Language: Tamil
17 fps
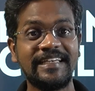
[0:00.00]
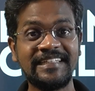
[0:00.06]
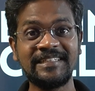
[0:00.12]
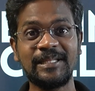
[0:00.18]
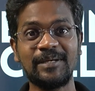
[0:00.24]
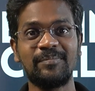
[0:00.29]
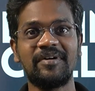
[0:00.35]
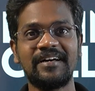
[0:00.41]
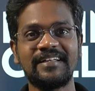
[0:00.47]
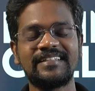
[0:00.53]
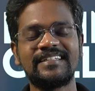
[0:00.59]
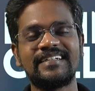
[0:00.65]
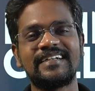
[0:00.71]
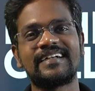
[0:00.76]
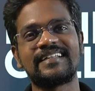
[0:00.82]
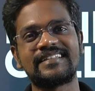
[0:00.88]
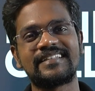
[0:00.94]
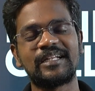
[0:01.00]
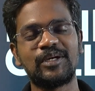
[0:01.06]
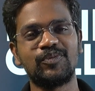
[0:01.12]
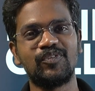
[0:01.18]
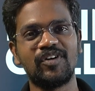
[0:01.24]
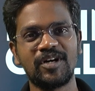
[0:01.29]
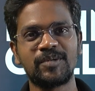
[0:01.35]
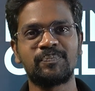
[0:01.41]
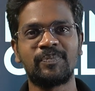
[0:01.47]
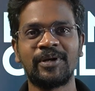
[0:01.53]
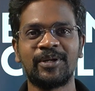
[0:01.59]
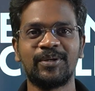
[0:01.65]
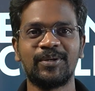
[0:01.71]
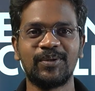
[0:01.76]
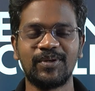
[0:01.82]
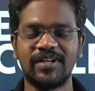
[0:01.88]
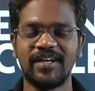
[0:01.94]
இந்த மாதிரி இடத்துல ஒர்க்
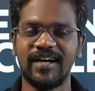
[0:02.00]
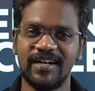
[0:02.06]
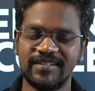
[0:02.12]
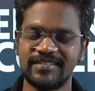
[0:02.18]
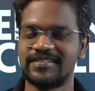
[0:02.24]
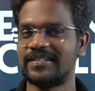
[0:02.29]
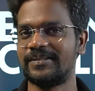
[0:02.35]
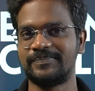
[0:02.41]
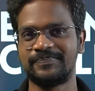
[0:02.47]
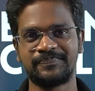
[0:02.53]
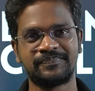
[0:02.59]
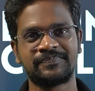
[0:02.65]
பண்ணணும்னு ஆசை